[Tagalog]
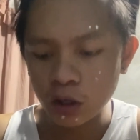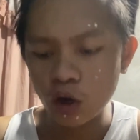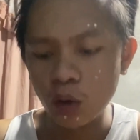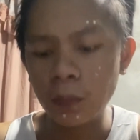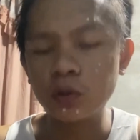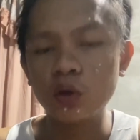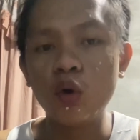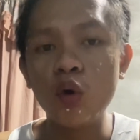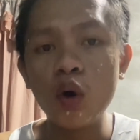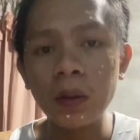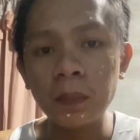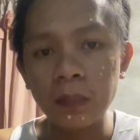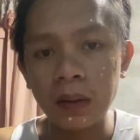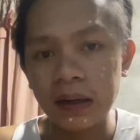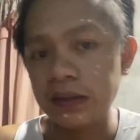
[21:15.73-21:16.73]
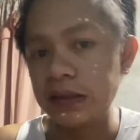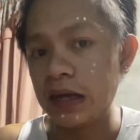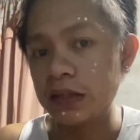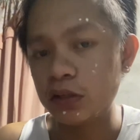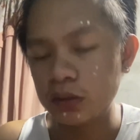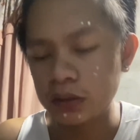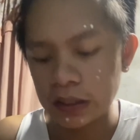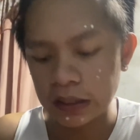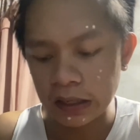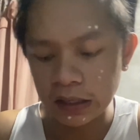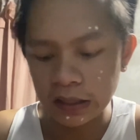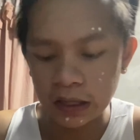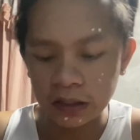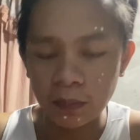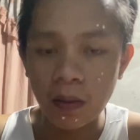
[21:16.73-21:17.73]
matulungan man lang natin yung sarili
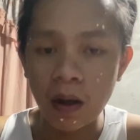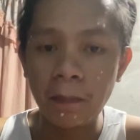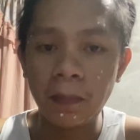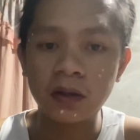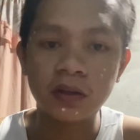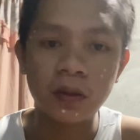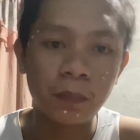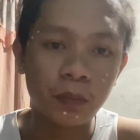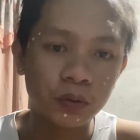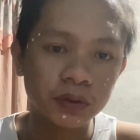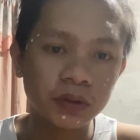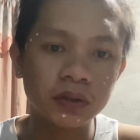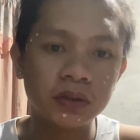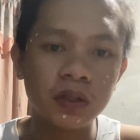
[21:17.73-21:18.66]
natin makapagtapos.